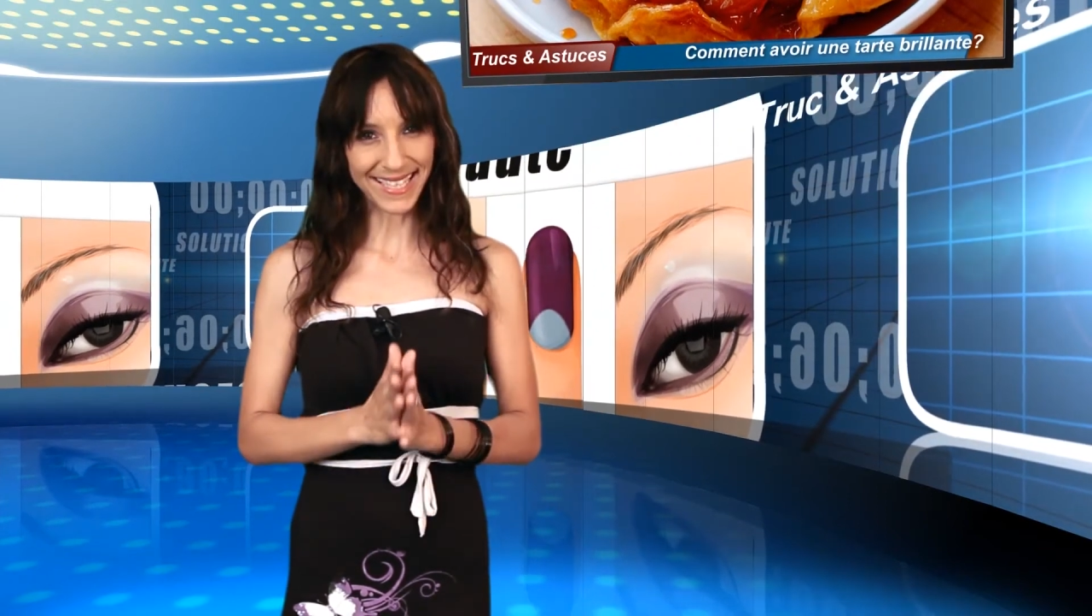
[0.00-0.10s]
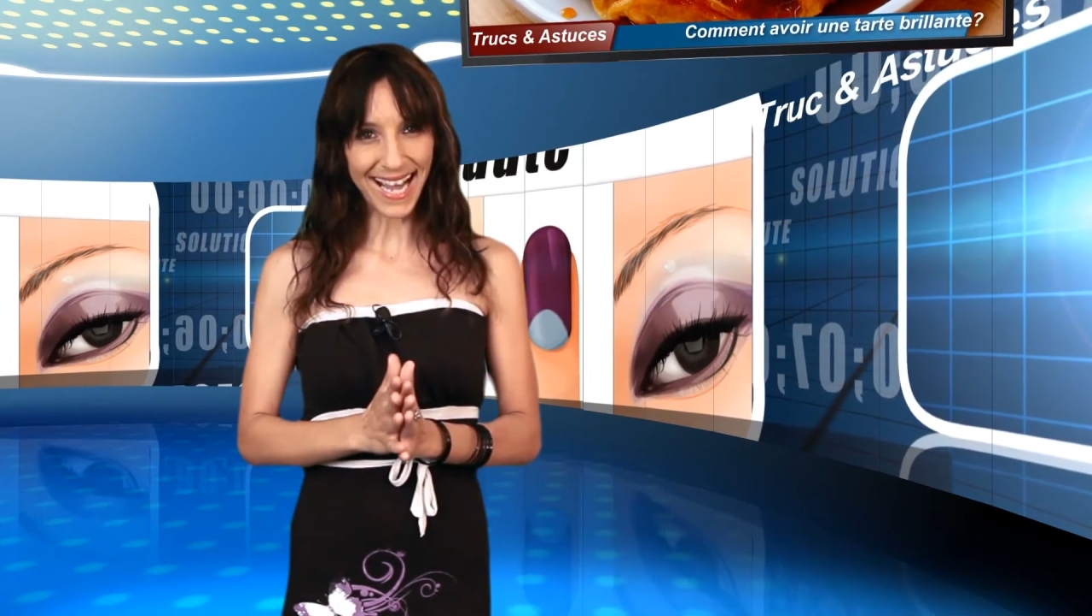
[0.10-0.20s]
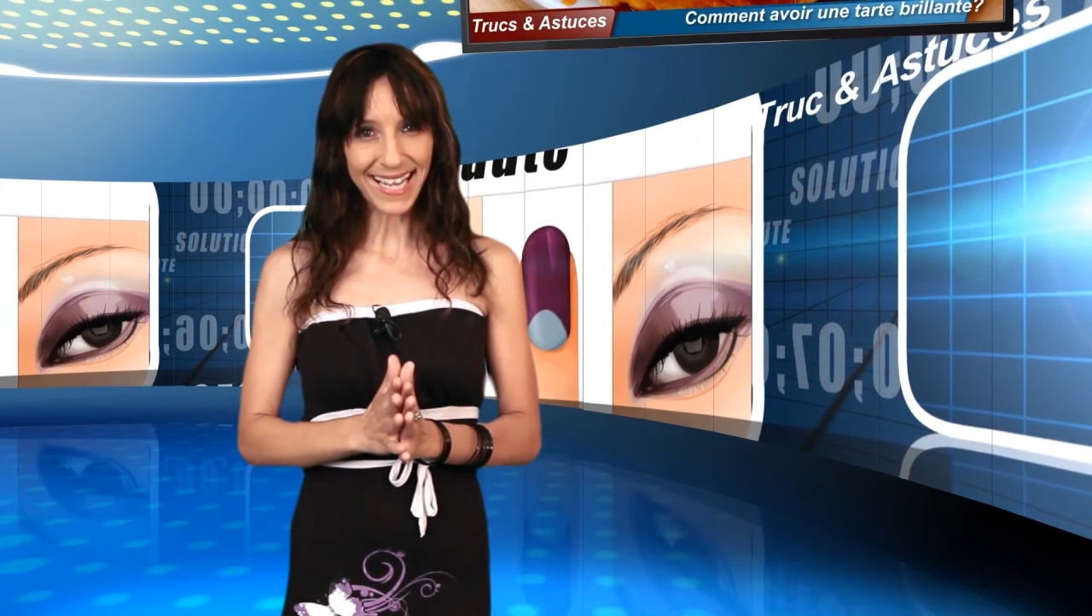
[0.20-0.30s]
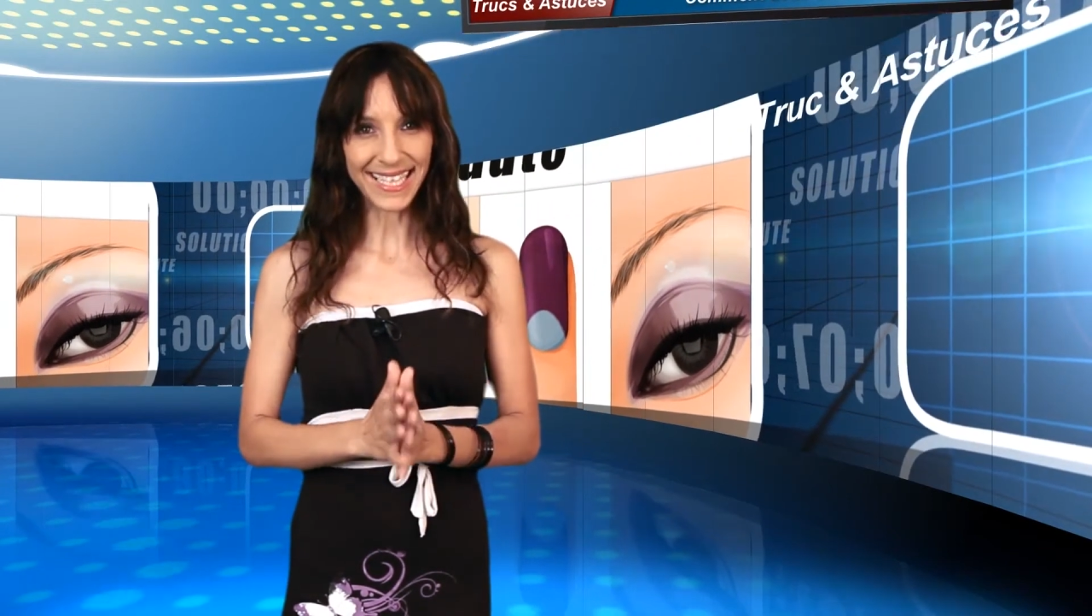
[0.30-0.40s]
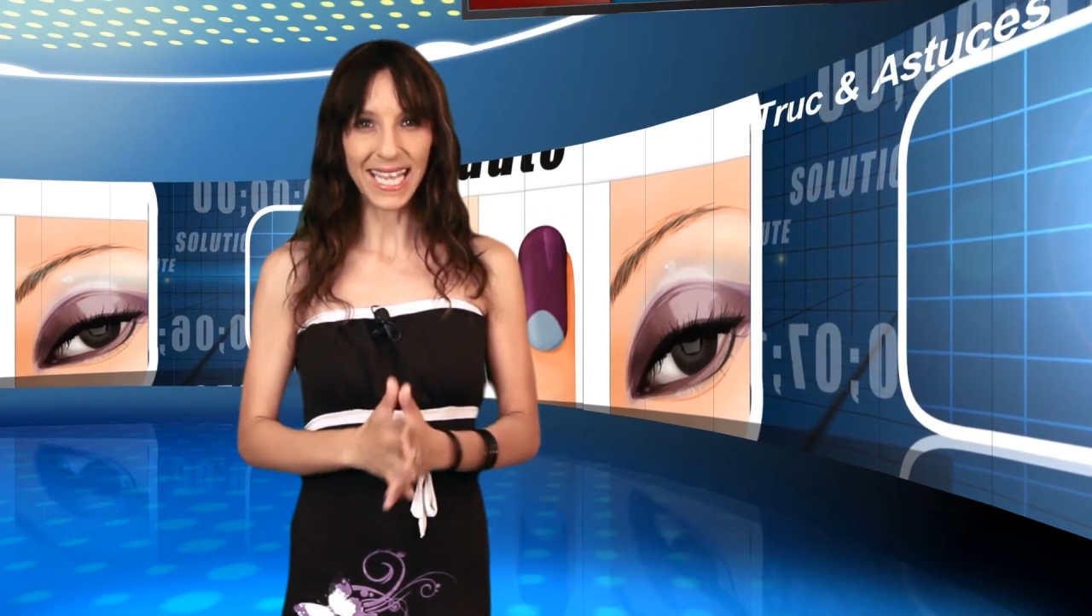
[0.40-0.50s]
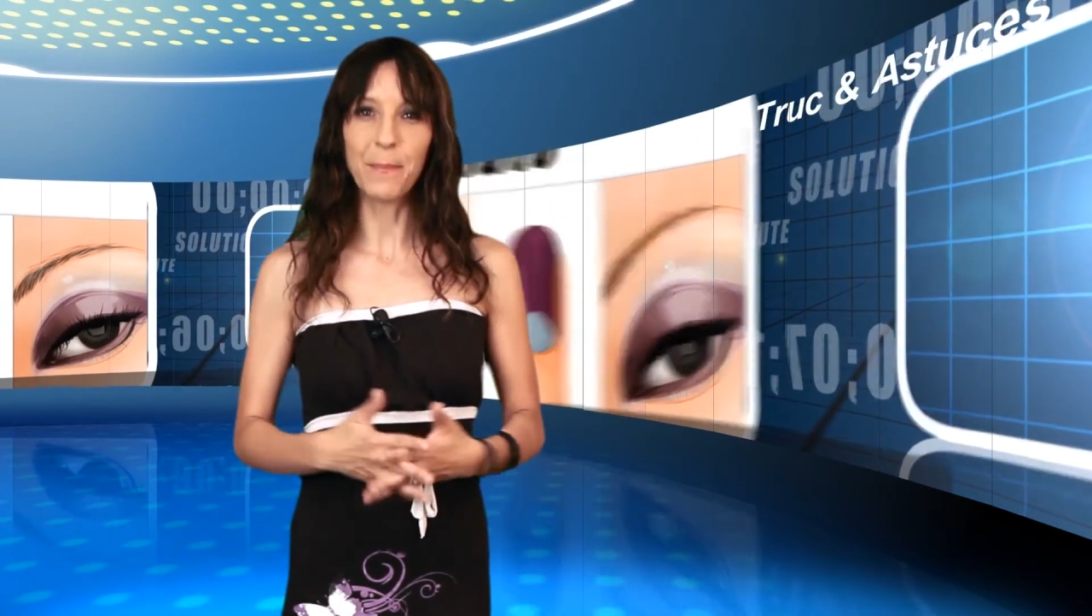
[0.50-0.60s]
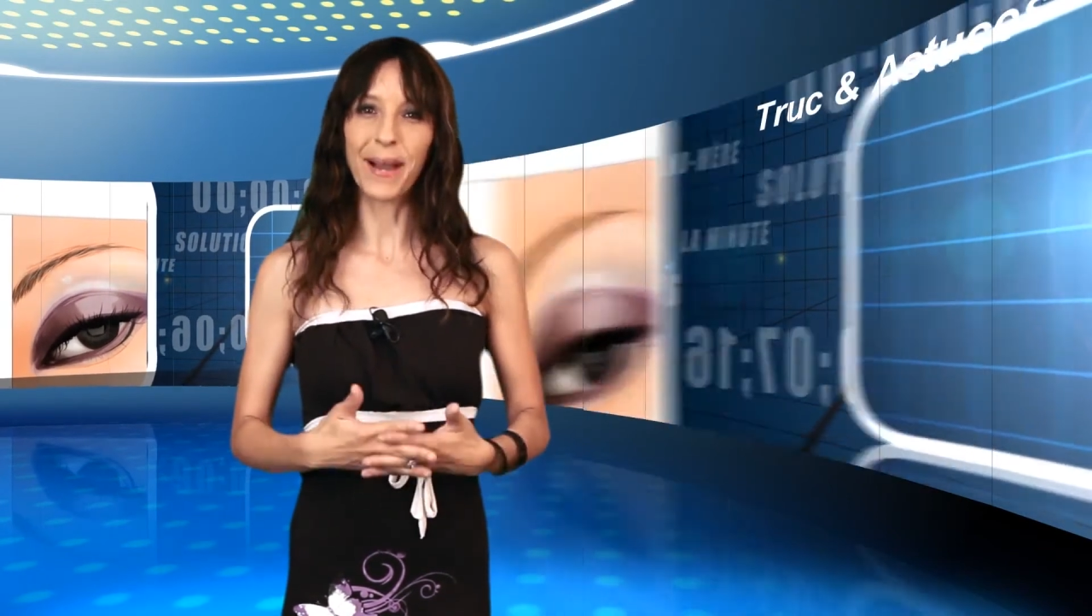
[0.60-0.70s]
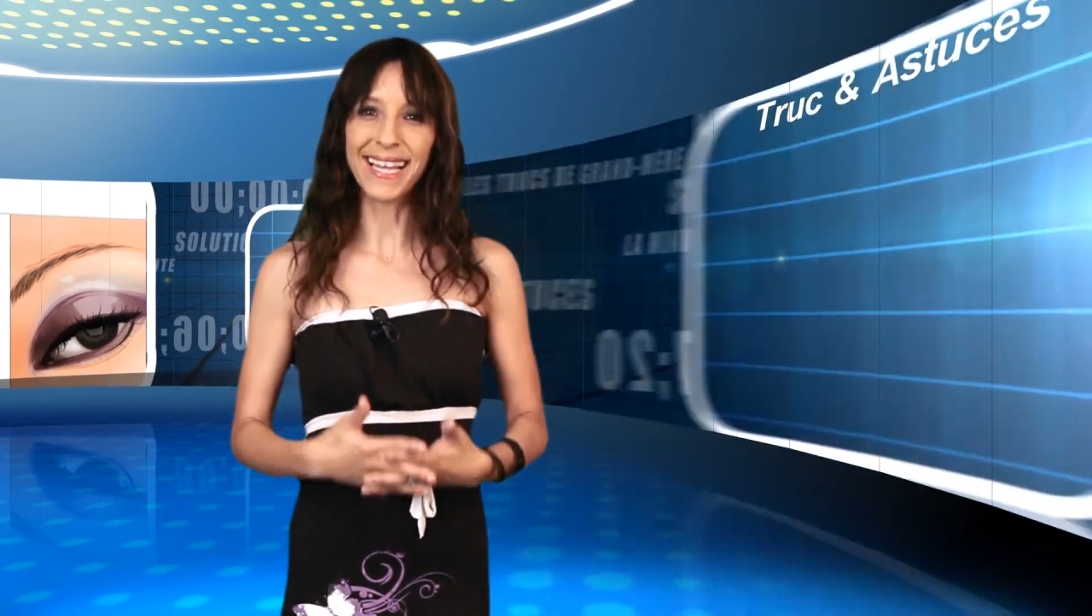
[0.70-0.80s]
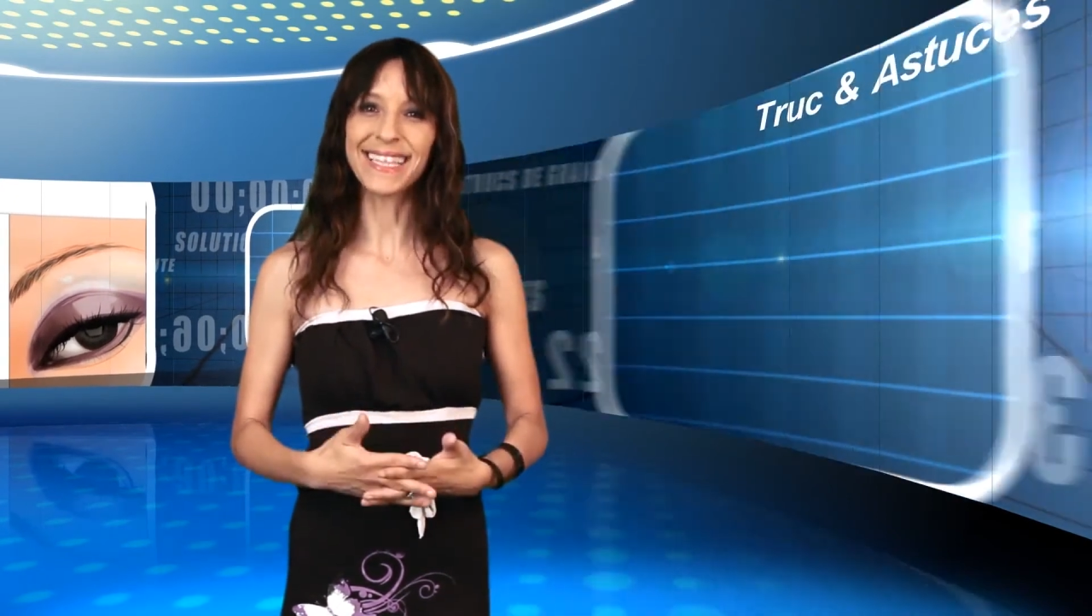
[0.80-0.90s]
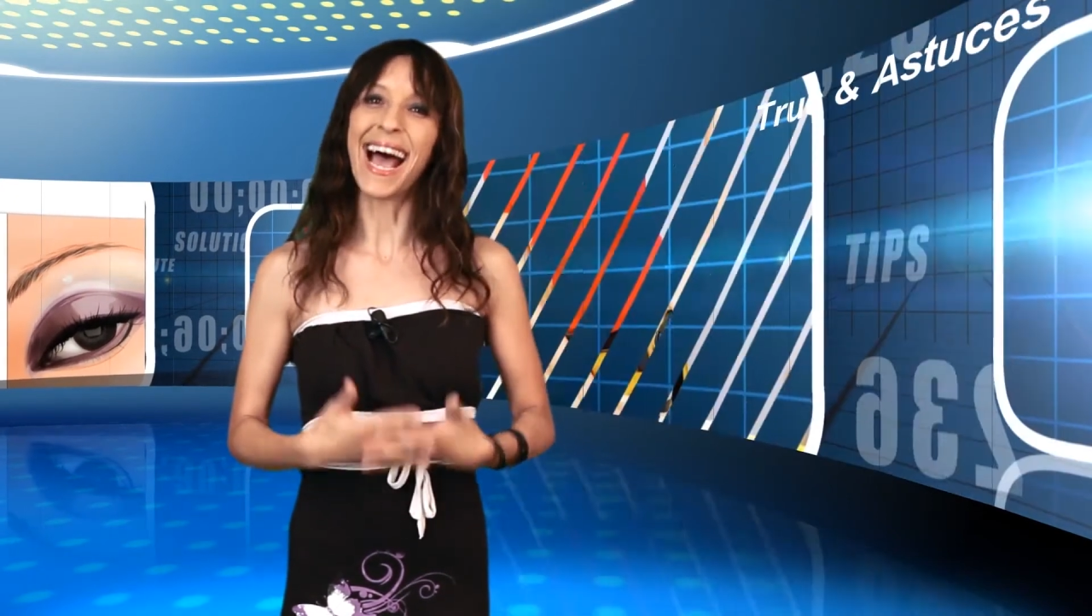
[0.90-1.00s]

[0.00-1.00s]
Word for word: tarte est prête